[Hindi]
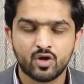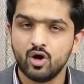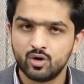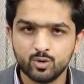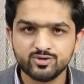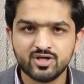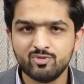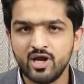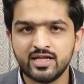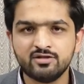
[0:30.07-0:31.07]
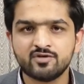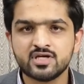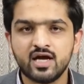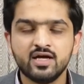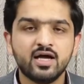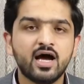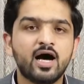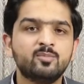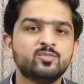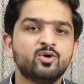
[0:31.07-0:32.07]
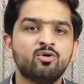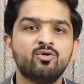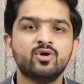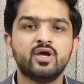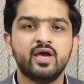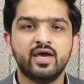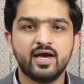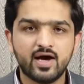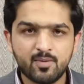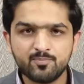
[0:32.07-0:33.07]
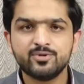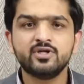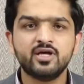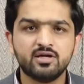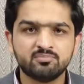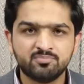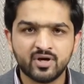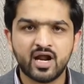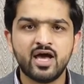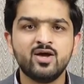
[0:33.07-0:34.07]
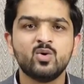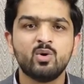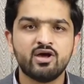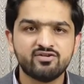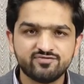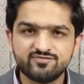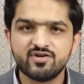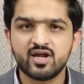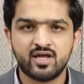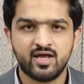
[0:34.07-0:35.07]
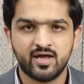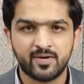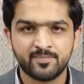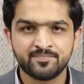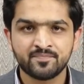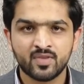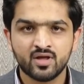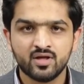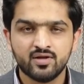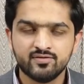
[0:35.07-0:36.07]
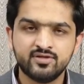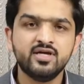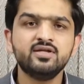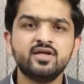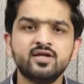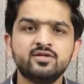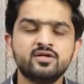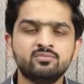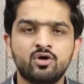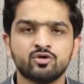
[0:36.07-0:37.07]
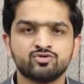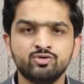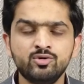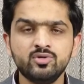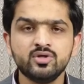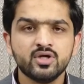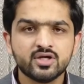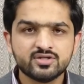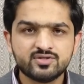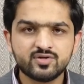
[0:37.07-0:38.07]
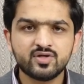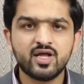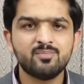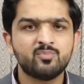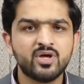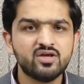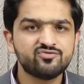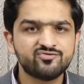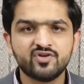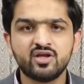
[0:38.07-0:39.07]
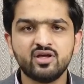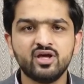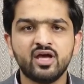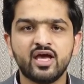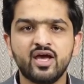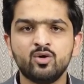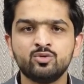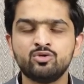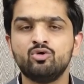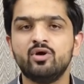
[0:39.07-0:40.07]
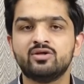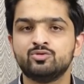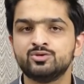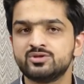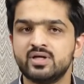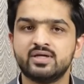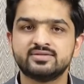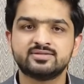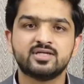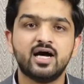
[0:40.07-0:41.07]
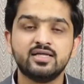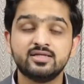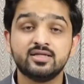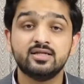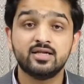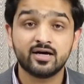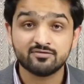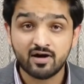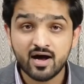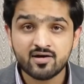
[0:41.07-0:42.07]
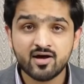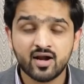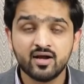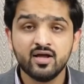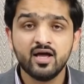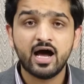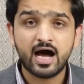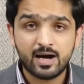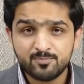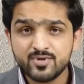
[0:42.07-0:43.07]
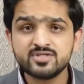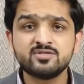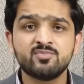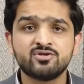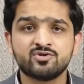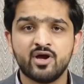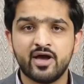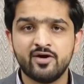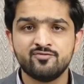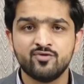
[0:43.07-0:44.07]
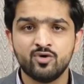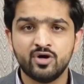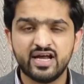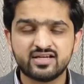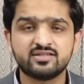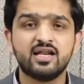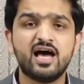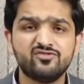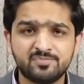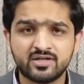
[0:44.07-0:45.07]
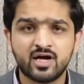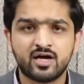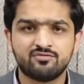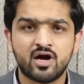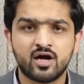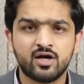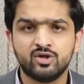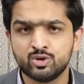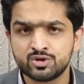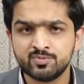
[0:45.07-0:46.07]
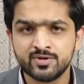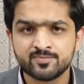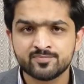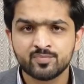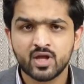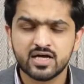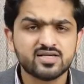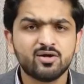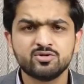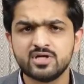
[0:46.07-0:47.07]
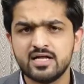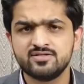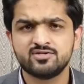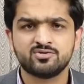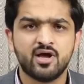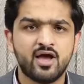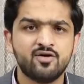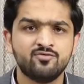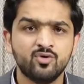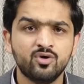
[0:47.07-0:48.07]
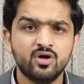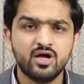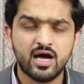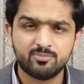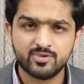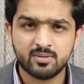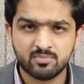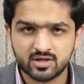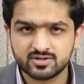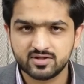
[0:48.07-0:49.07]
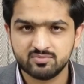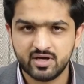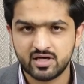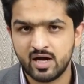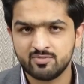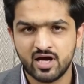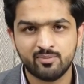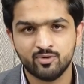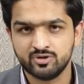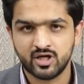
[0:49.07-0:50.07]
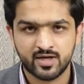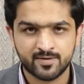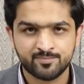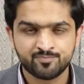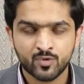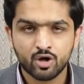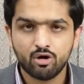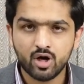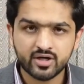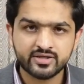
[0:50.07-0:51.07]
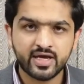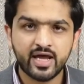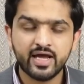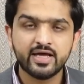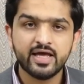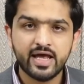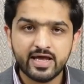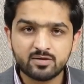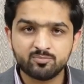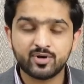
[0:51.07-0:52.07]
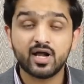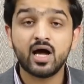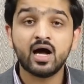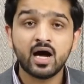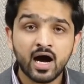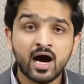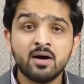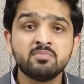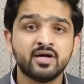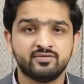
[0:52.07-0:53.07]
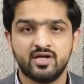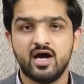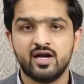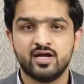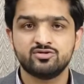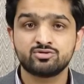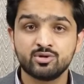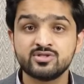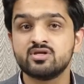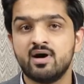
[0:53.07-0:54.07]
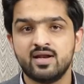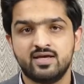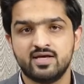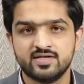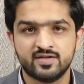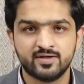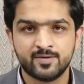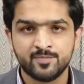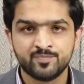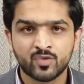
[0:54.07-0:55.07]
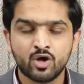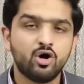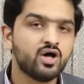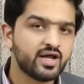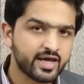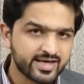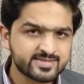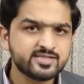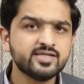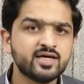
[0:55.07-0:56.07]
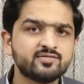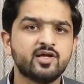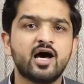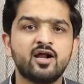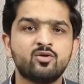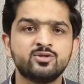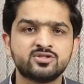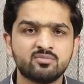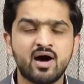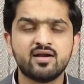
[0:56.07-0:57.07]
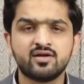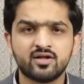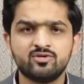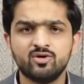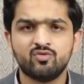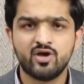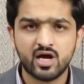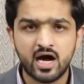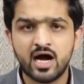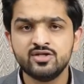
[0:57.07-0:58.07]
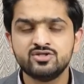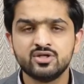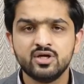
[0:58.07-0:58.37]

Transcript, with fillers: और उसकी बुनियादी वजह हम लोगों के अपने बनाए हुए फ़िरके हैं दीन के अंदर मौजूद जितने भी फ़िरके हैं उनको एक दूसरे के साथ लड़वा कर आपस में जो है वो इख्तलाफ पैदा करवा कर दुश्मन हज़ारों साल से जो है वो अपने मकसद में कामयाब होते रहे और ये एक बड़ा अहम हथियार है जिसको इस्तेमाल किया जाता है और इसी हथियार को इस्तेमाल करते हुए आज